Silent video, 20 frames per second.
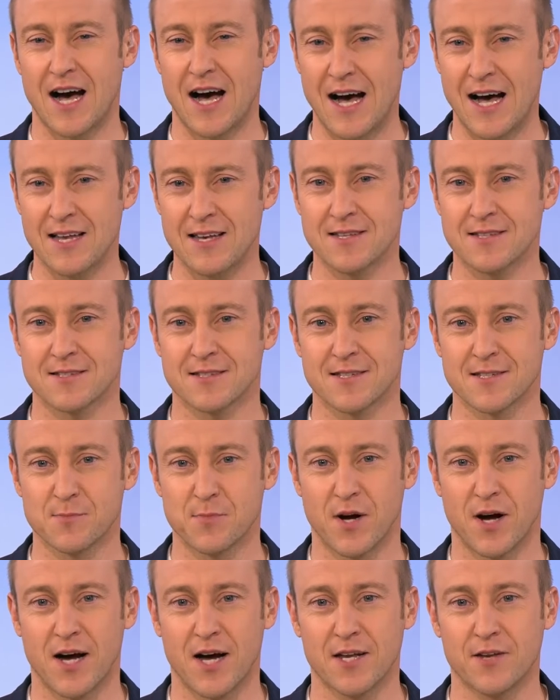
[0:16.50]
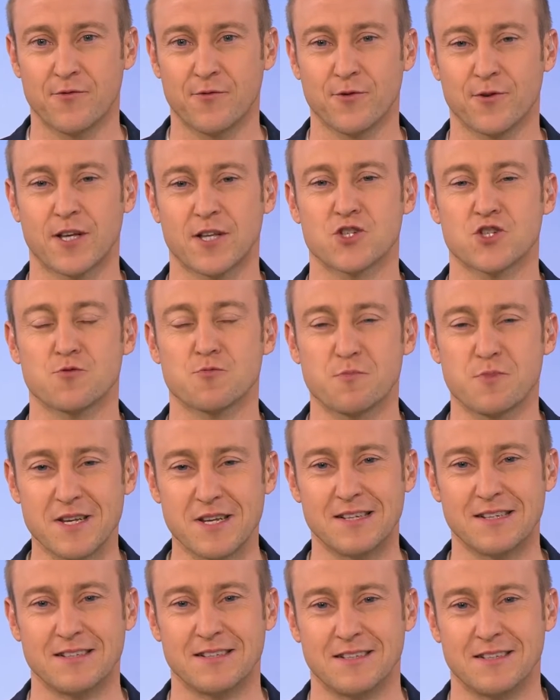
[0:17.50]
Alles ist bereit für das
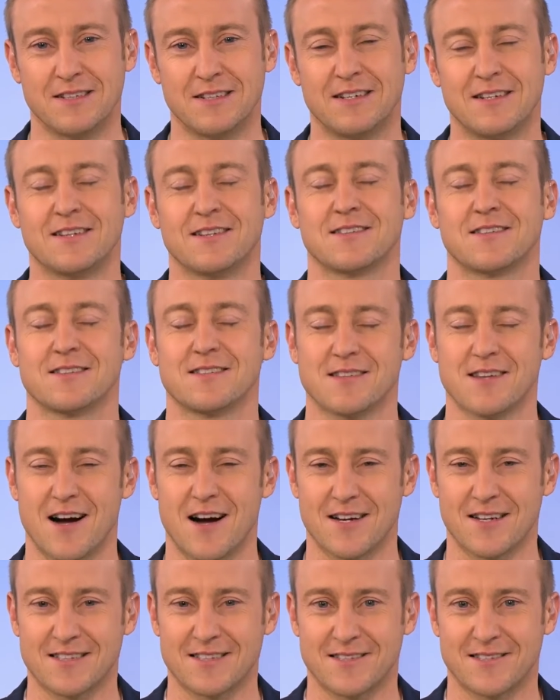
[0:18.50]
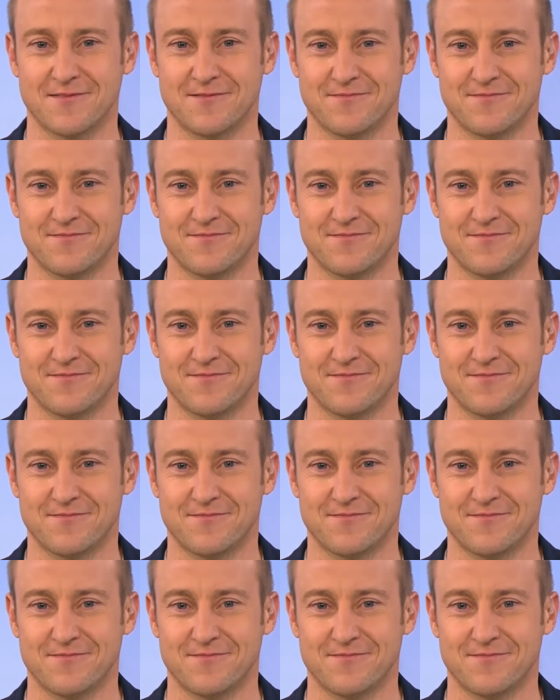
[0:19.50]
Spiel des Jahres.